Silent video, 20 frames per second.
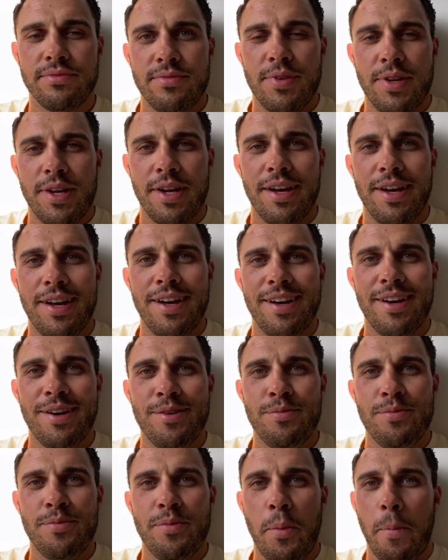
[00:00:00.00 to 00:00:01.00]

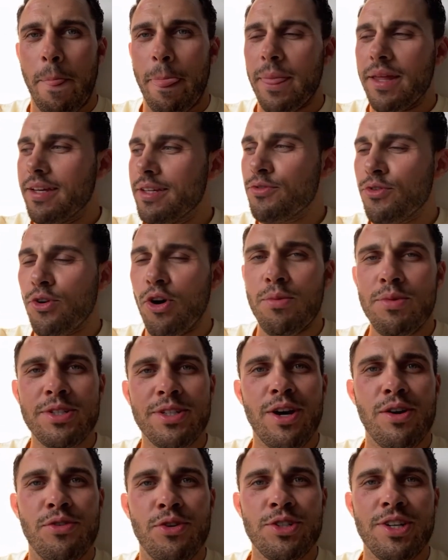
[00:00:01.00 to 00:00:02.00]
Ähm, ich freue mich
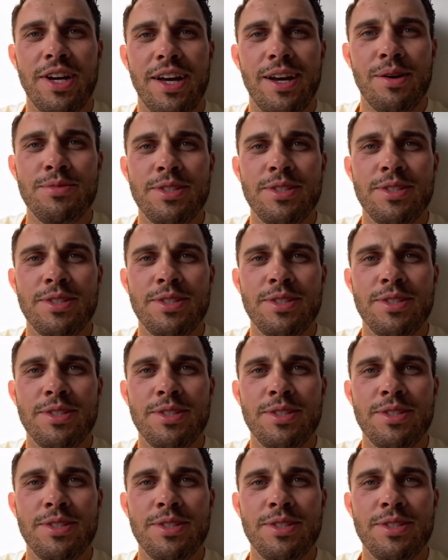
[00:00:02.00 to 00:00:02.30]
drauf, euch alle